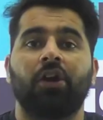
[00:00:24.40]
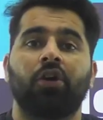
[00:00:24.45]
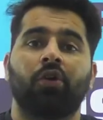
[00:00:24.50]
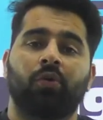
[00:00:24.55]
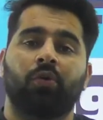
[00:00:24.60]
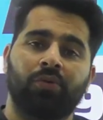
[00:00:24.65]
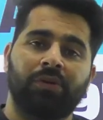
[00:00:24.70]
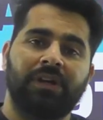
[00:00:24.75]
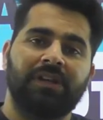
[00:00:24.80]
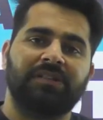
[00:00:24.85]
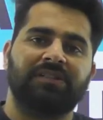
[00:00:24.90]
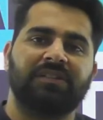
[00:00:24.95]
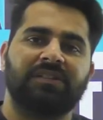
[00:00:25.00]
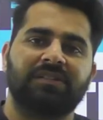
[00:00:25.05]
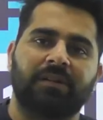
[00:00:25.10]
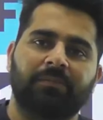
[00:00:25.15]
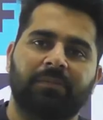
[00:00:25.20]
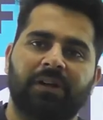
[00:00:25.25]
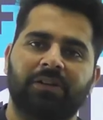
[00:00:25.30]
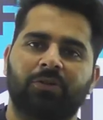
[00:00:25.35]
19
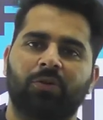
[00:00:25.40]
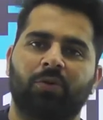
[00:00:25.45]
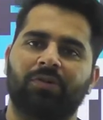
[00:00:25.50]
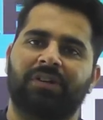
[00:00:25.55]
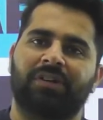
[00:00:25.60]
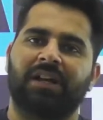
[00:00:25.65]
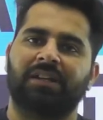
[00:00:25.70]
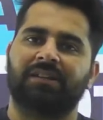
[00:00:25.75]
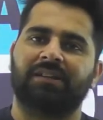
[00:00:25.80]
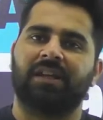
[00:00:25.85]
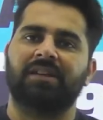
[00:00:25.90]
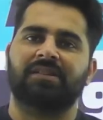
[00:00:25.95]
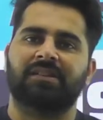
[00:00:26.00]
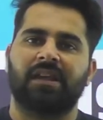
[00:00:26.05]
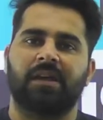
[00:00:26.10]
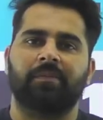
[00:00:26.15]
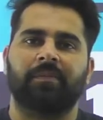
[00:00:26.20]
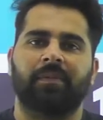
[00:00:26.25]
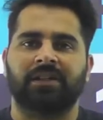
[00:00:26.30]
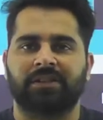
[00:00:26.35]
दिसंबर 2023
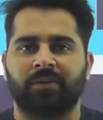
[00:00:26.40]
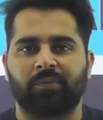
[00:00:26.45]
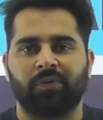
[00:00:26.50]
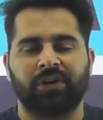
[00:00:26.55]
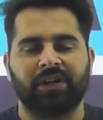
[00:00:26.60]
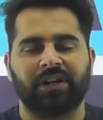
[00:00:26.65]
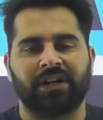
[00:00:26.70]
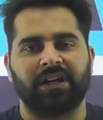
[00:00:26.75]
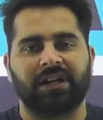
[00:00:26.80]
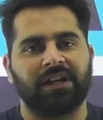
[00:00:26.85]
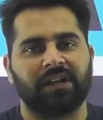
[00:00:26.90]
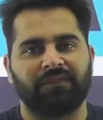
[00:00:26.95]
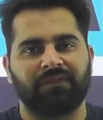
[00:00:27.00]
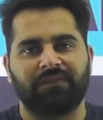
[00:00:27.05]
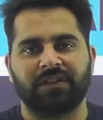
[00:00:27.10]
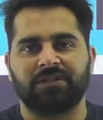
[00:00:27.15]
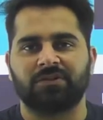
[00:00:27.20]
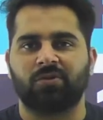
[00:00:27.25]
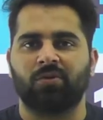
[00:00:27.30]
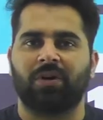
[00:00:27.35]
के महत्वपूर्ण करंट
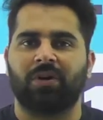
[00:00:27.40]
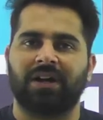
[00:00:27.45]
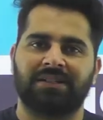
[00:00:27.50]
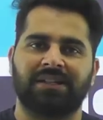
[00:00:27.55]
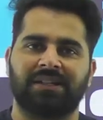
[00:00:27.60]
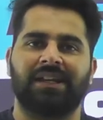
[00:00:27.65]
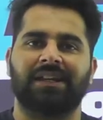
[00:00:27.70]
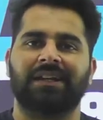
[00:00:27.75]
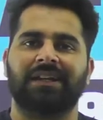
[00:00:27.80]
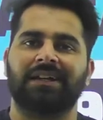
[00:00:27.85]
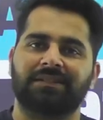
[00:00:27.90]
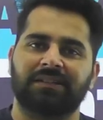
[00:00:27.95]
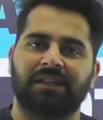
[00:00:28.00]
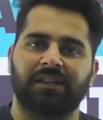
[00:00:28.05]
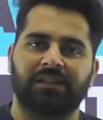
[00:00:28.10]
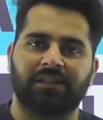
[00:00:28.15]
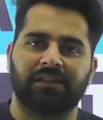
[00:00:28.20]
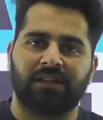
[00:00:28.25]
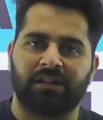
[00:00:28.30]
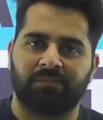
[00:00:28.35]
अफेयर्स को आज की क्लास के
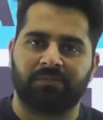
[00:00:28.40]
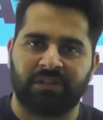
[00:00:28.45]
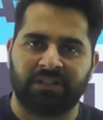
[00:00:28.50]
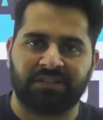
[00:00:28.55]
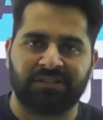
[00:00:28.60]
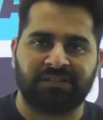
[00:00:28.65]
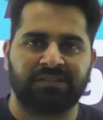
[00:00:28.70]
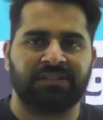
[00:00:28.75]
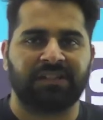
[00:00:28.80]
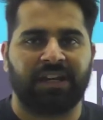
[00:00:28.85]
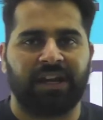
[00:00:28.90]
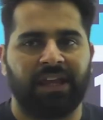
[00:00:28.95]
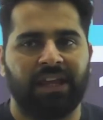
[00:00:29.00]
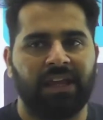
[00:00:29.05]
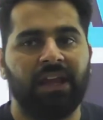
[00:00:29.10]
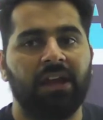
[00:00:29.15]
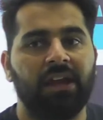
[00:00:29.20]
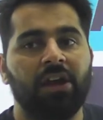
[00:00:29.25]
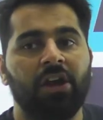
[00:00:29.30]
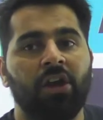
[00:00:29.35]
अंदर हम डिस्कस करेंगे
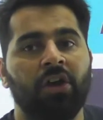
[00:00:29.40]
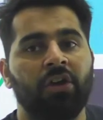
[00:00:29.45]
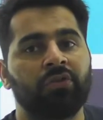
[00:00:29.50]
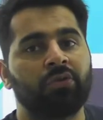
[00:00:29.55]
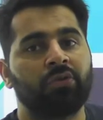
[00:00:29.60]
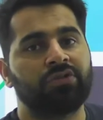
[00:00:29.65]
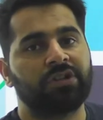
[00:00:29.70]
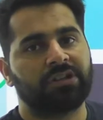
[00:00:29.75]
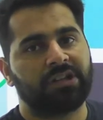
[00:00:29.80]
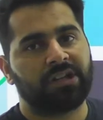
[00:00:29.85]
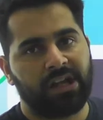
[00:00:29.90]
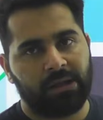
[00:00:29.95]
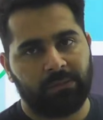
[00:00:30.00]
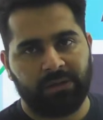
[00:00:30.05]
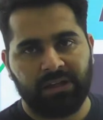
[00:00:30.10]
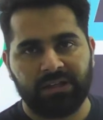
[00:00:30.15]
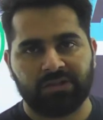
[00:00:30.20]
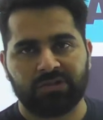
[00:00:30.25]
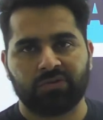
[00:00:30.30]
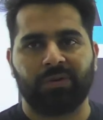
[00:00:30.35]
सो so, जितने
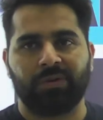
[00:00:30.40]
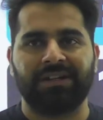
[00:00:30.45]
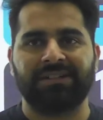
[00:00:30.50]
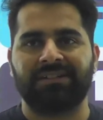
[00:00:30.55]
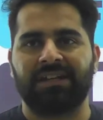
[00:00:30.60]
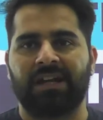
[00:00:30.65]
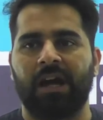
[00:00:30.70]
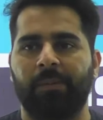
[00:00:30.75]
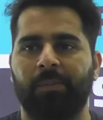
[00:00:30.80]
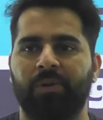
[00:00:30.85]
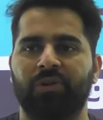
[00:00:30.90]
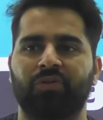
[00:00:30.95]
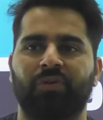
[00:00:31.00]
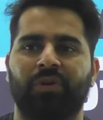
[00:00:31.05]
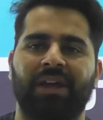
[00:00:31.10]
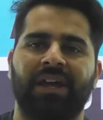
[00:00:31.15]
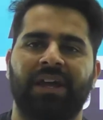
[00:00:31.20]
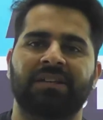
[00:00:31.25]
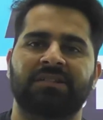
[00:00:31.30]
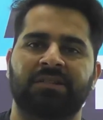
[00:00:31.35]
भी स्टूडेंट्स यहाँ पे जुड़े
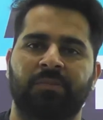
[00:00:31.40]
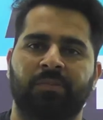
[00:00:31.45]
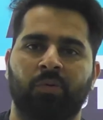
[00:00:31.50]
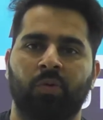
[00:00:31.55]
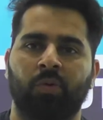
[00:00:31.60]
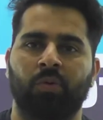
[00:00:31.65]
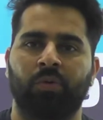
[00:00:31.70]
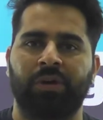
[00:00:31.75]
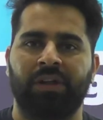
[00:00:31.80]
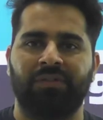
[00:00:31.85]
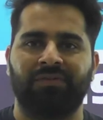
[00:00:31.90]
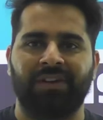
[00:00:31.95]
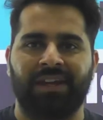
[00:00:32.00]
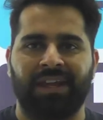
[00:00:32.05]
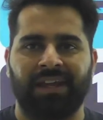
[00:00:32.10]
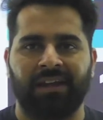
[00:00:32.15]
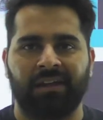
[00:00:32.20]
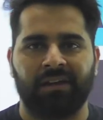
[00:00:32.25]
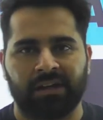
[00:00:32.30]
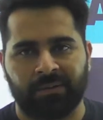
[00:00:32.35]
हैं सबको गुड
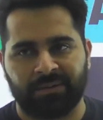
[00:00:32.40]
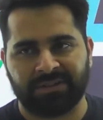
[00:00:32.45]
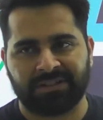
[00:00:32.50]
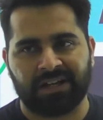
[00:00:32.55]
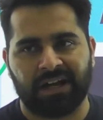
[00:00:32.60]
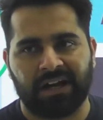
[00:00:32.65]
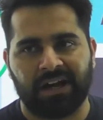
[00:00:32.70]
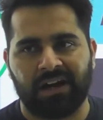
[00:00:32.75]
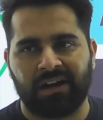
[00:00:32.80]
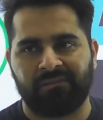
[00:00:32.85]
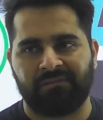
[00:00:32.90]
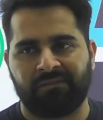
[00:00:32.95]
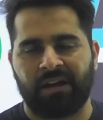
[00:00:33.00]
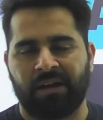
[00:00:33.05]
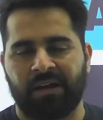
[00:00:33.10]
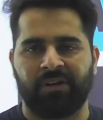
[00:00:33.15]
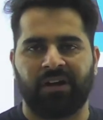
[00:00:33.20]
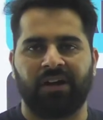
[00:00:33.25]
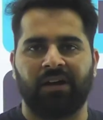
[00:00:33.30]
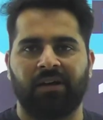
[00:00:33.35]
इवनिंग नमस्कार
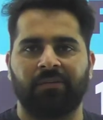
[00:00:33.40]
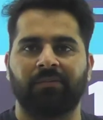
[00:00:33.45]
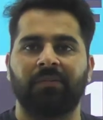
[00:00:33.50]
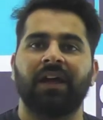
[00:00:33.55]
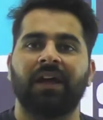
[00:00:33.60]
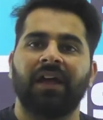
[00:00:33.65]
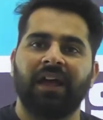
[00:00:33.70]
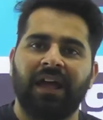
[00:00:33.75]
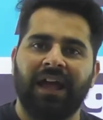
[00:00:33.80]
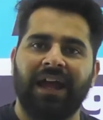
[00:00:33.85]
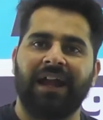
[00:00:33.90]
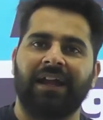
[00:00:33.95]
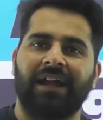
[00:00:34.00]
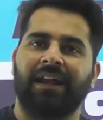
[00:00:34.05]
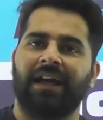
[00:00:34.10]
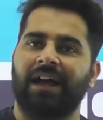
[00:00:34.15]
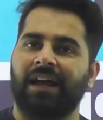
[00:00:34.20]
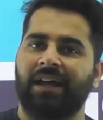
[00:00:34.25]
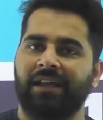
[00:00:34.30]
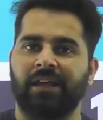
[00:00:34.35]
राम राम एंड
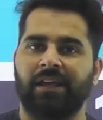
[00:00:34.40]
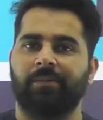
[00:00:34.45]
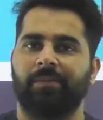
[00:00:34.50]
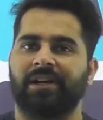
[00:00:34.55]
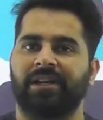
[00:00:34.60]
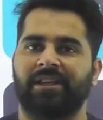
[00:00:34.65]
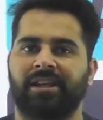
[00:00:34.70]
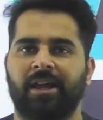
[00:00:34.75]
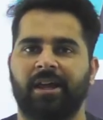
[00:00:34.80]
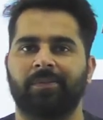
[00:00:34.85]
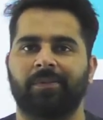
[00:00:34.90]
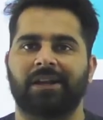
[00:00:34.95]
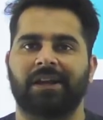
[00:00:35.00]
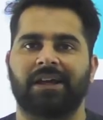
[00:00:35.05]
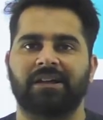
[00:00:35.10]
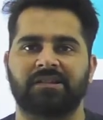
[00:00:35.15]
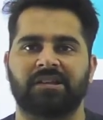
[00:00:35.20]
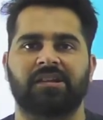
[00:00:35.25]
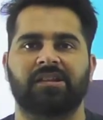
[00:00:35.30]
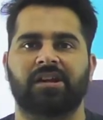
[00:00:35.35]
आइए बढ़ते हैं आप
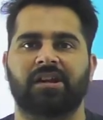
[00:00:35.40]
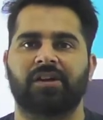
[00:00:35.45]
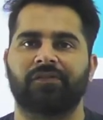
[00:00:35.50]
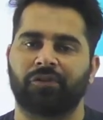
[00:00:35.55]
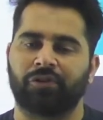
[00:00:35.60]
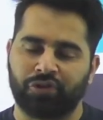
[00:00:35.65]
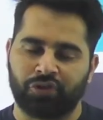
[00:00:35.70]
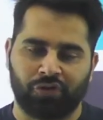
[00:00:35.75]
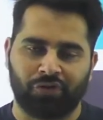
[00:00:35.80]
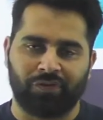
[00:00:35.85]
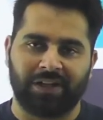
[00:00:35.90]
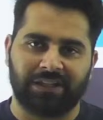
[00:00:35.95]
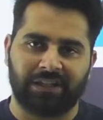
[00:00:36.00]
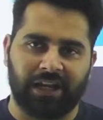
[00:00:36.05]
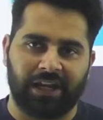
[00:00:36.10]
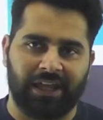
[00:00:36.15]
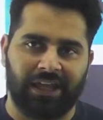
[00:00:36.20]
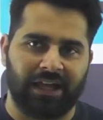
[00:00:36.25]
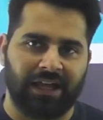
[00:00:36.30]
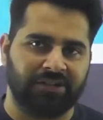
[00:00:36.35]
क्लास की तरफ और शुरुआत
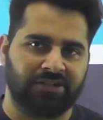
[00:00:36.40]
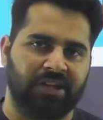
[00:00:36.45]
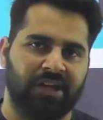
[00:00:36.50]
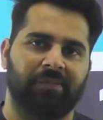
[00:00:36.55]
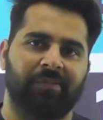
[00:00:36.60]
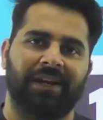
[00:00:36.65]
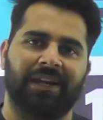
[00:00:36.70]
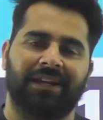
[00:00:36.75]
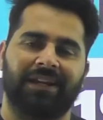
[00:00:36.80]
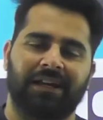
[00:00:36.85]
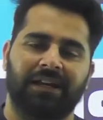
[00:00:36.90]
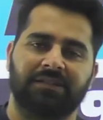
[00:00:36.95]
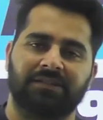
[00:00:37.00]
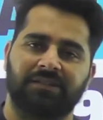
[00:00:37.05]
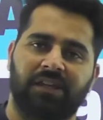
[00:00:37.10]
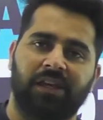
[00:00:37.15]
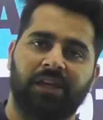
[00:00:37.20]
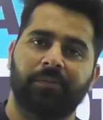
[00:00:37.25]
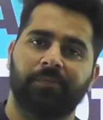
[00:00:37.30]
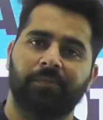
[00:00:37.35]
करेंगे आज की हमारी क्लास
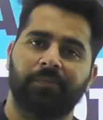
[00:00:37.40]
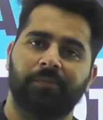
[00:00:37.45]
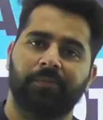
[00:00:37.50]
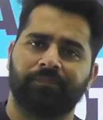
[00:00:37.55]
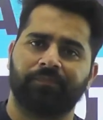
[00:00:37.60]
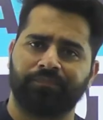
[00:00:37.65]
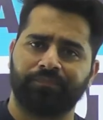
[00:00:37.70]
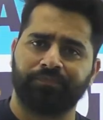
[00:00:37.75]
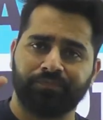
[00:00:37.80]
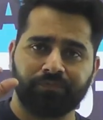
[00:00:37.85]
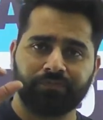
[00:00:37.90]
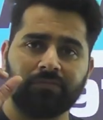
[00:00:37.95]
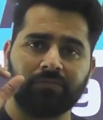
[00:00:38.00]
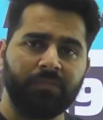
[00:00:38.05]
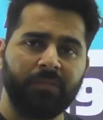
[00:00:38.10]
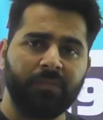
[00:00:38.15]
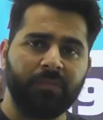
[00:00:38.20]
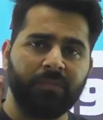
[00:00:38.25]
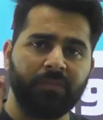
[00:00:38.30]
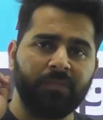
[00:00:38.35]
की
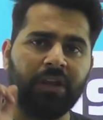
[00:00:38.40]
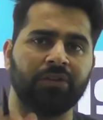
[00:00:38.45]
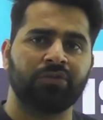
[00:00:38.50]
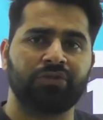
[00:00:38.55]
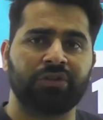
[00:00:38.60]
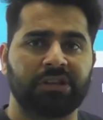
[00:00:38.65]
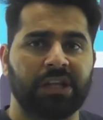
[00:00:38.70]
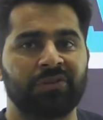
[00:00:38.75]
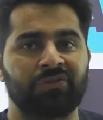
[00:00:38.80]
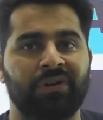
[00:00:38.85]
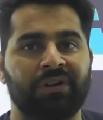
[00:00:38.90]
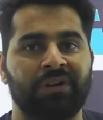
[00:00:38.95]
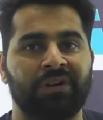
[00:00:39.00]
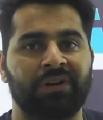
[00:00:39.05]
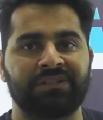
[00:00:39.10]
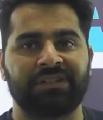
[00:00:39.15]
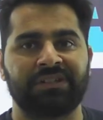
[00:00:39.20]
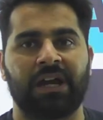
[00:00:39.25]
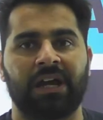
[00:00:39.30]
सो जितने भी स्टूडेंट्स यहाँ पे जुड़े